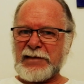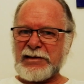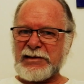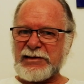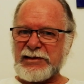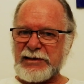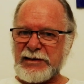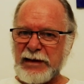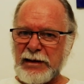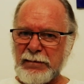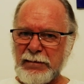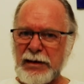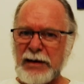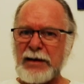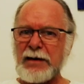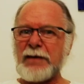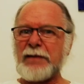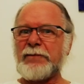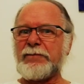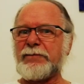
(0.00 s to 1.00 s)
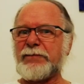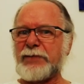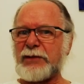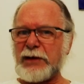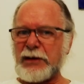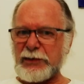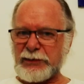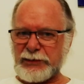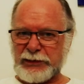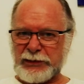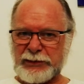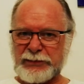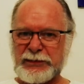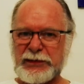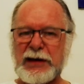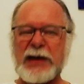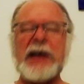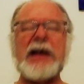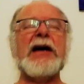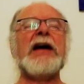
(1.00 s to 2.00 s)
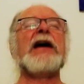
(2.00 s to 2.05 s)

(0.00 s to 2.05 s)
Cała filozofia.